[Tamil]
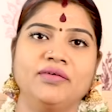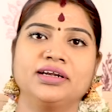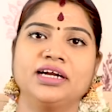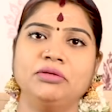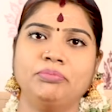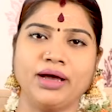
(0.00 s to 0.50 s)

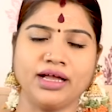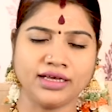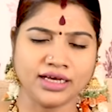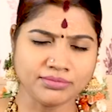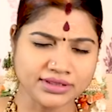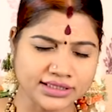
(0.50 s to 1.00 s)
அவர்கள்
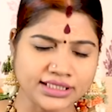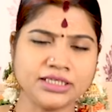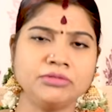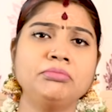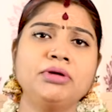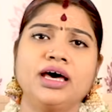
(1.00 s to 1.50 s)
பக்கம்
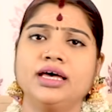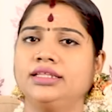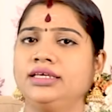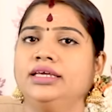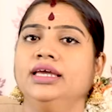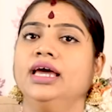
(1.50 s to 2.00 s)

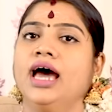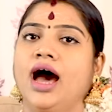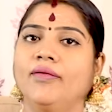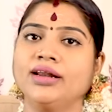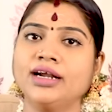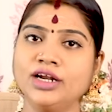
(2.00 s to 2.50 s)
திரும்பாது
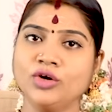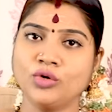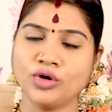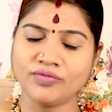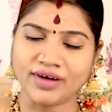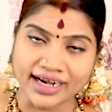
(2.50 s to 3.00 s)

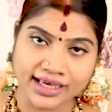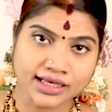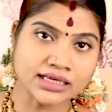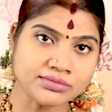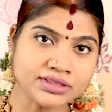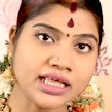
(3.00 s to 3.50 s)
அவர்களுக்கு ஒரு
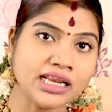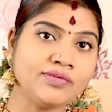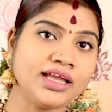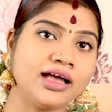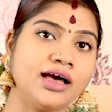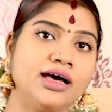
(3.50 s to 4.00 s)
வணக்கம்
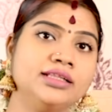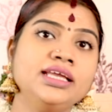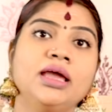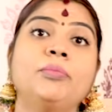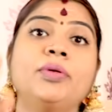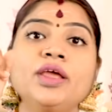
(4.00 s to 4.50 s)
தெரிவிக்காது
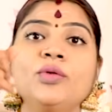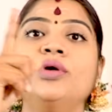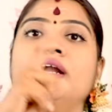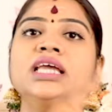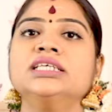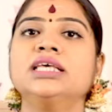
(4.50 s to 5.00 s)
எப்படி
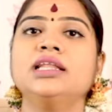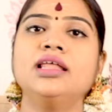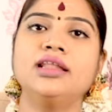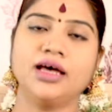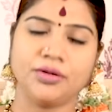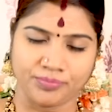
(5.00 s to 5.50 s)
உள்ளே
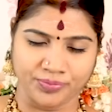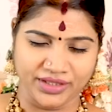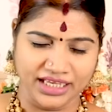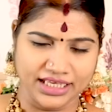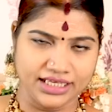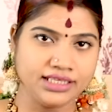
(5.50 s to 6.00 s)
செல்லலாம்
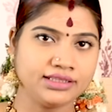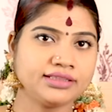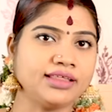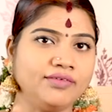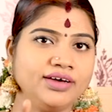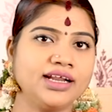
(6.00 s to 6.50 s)
இது
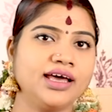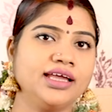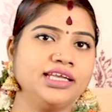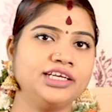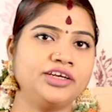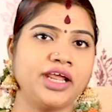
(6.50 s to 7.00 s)

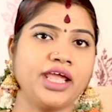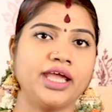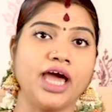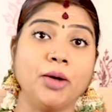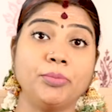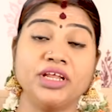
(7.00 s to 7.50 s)
தவறாயிற்றே
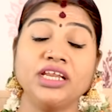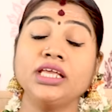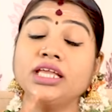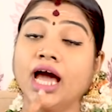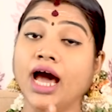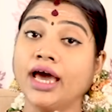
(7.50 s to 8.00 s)

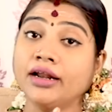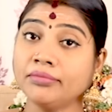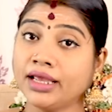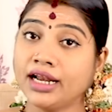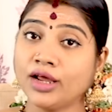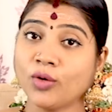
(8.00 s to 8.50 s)
அப்படின்னு யார்
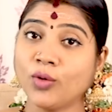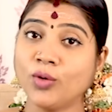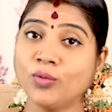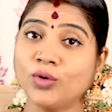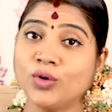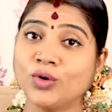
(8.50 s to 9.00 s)
மேல
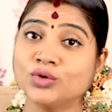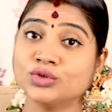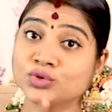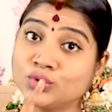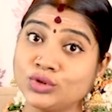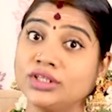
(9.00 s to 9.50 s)
கோபம்
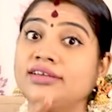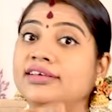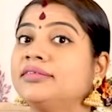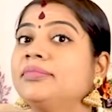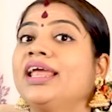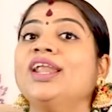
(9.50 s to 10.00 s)

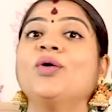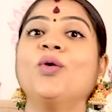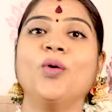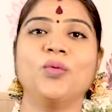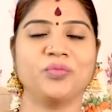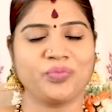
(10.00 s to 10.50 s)
சுந்தரர் மேல
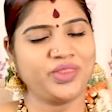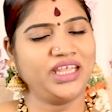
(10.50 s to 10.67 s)
கோபம்